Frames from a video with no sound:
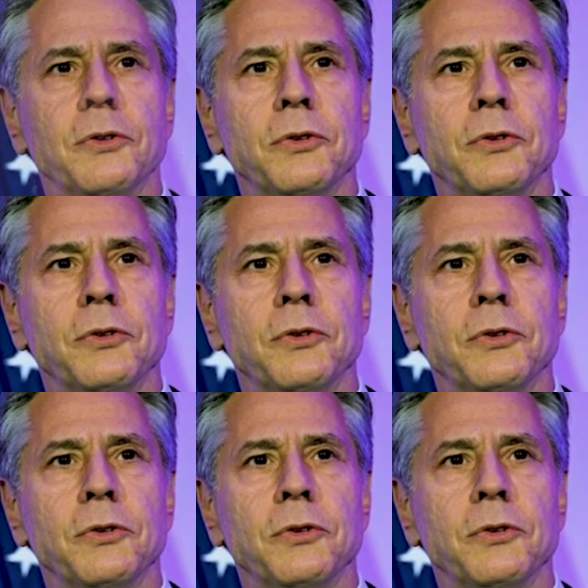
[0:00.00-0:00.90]
స్టేట్మెంట్
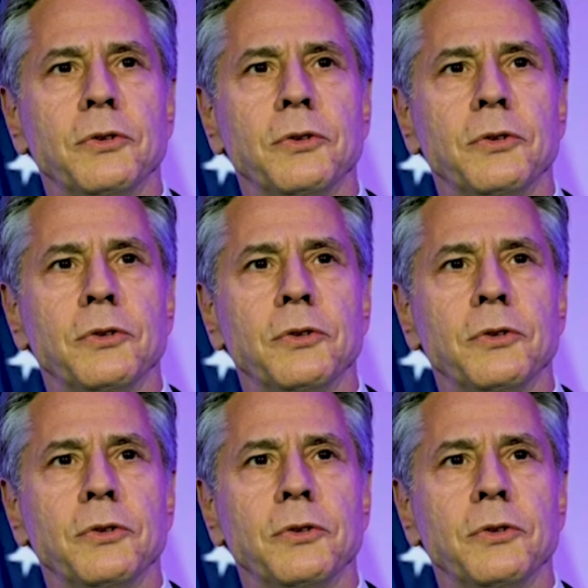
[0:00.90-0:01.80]
ఒకసారి చూద్దాం
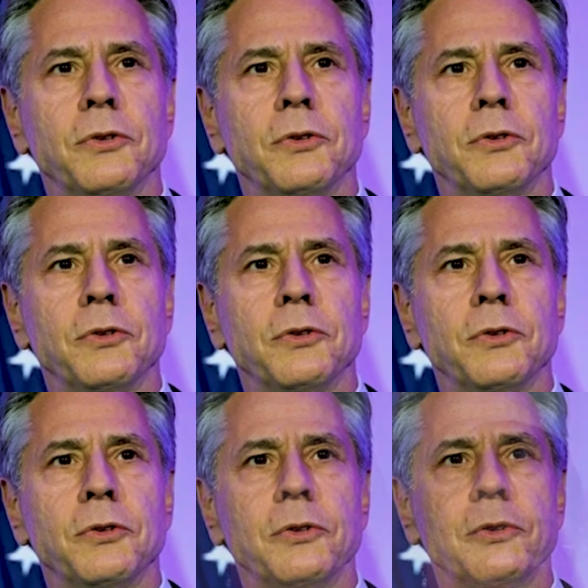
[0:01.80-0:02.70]
వెన్ ఇండియన్స్ అండ్
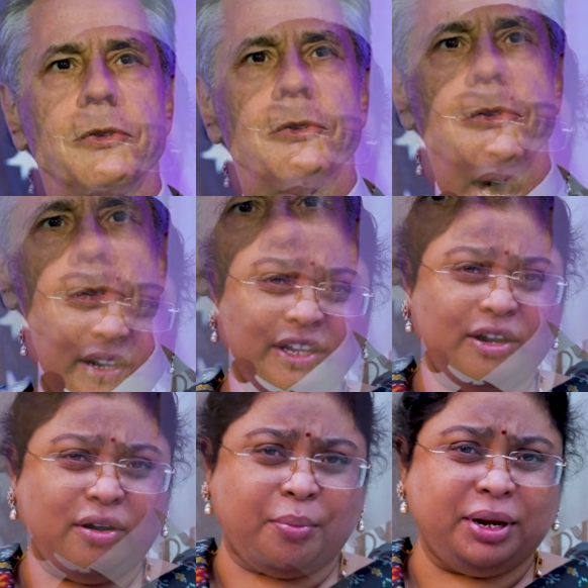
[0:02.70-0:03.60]
అమెరికన్స్
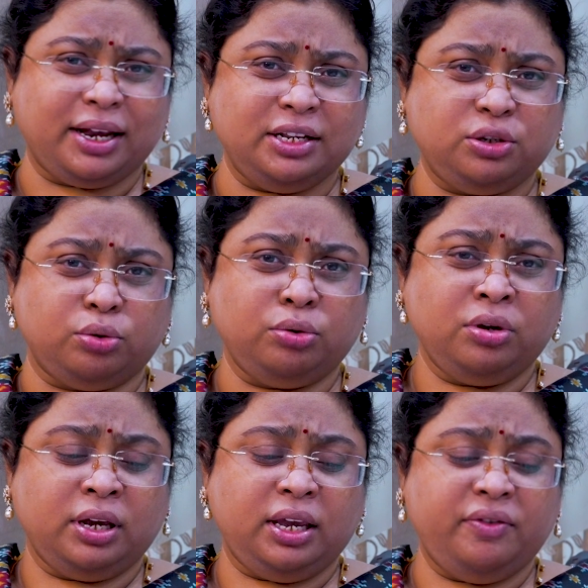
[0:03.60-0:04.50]
భారతీయులు అమెరికన్స్
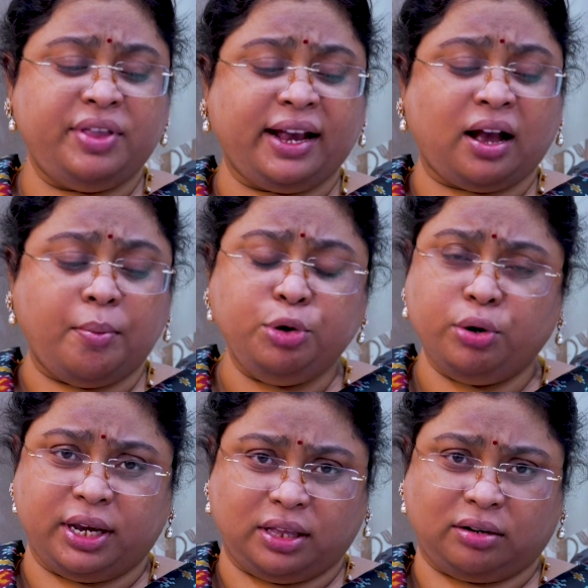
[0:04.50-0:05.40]
ఇఫ్ దే కమ్
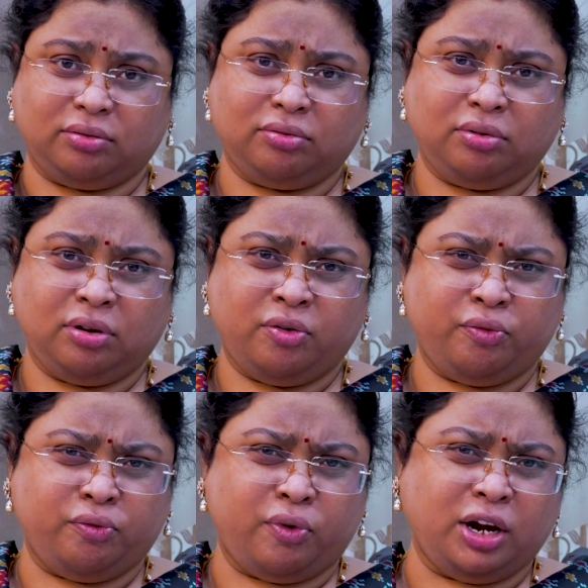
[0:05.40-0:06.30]
టుగెదర్
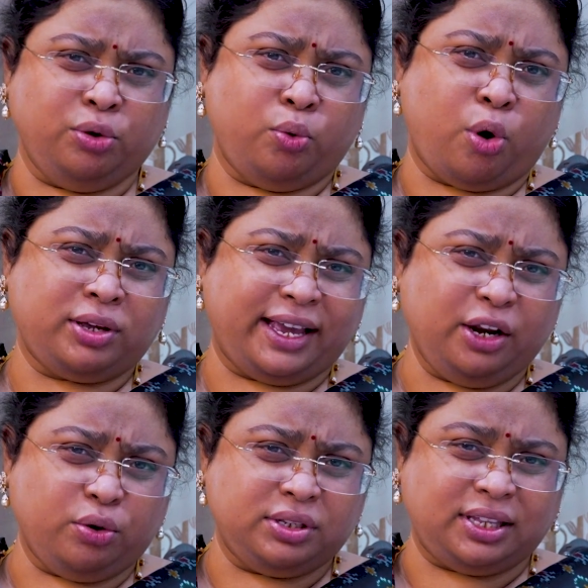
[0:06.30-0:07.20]
వాళ్ళు ఒక
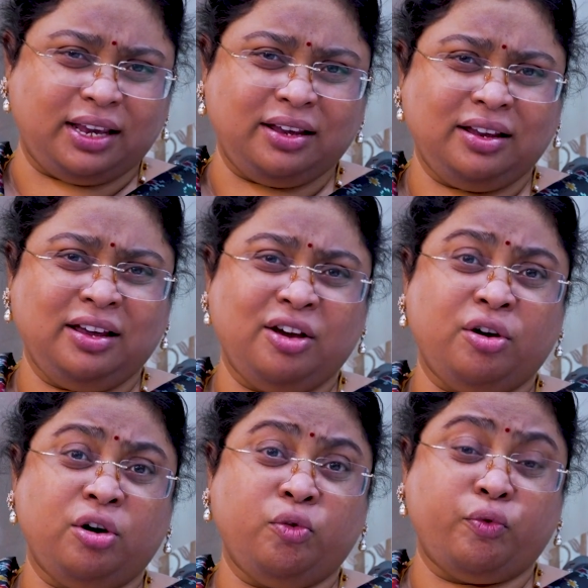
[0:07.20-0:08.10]
దగ్గరకు వస్తే
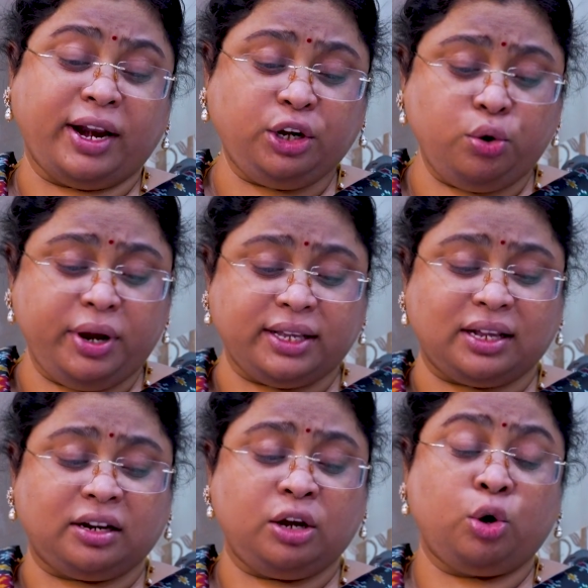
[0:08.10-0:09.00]
వర్క్
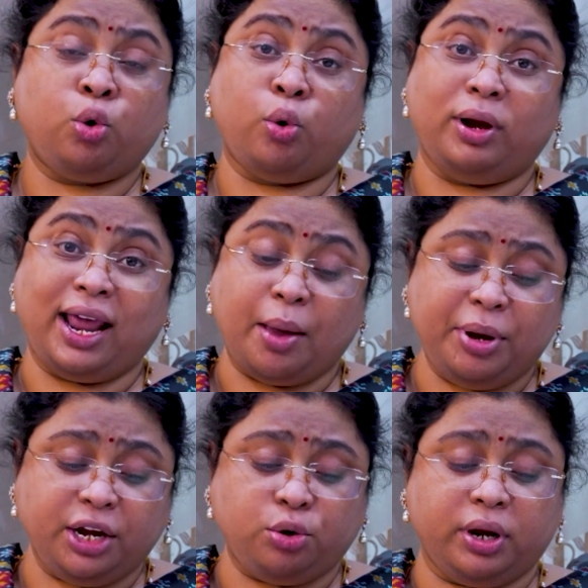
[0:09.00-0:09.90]
టుగెదర్
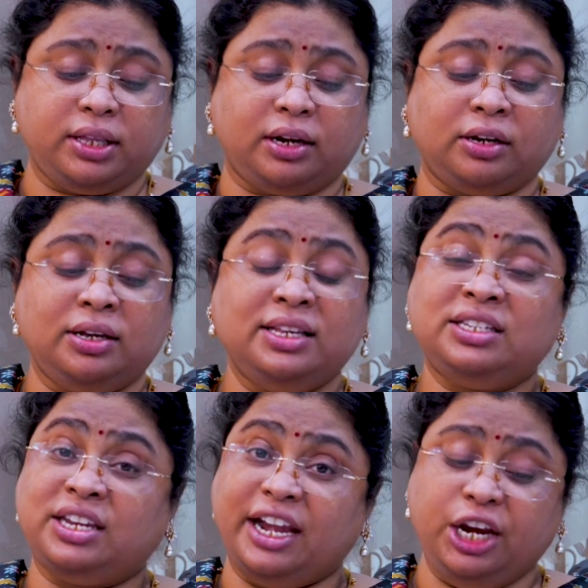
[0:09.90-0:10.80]
కొలాబరేట్ టుగెదర్
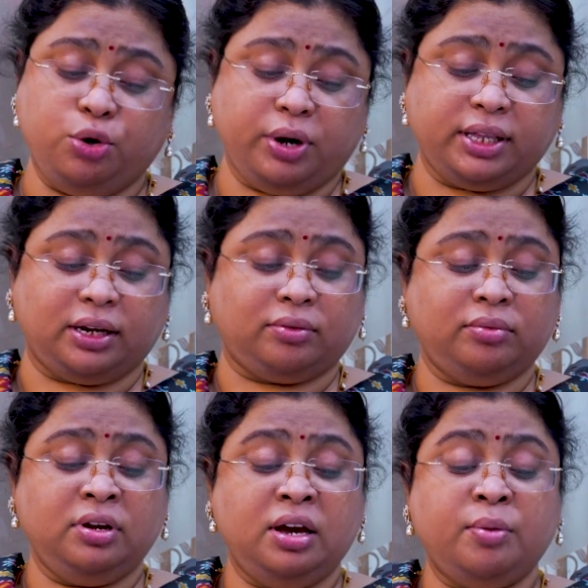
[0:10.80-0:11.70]
స్టడీ టుగెదర్
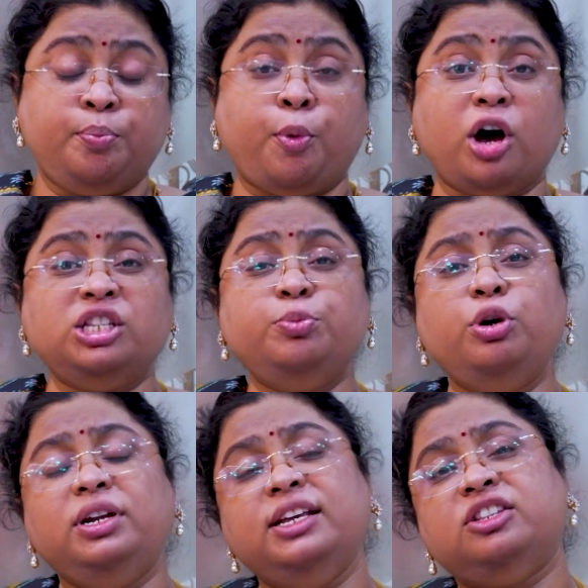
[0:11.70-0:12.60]

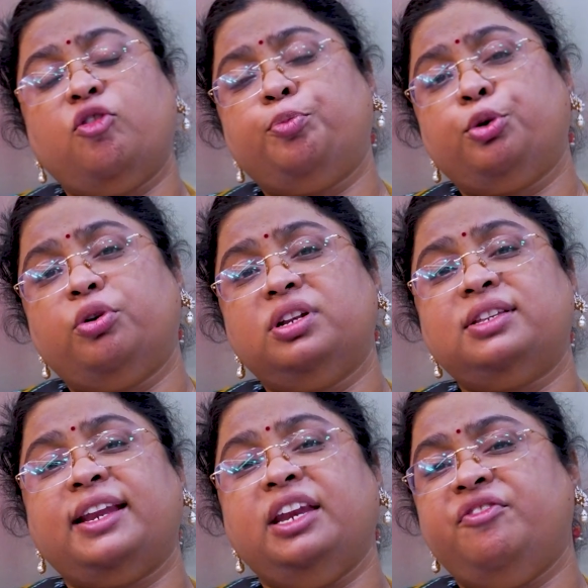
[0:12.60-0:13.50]
పాసిబిలిటీస్ ఆఫ్
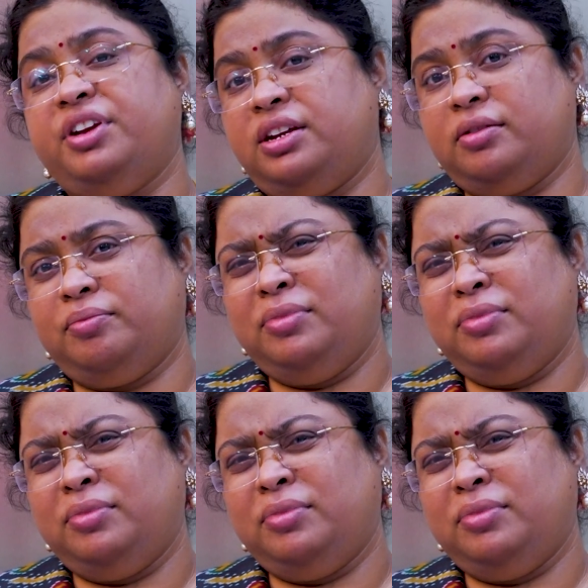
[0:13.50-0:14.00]
ప్రోగ్రెస్ ఆర్ ఇన్ఫినిట్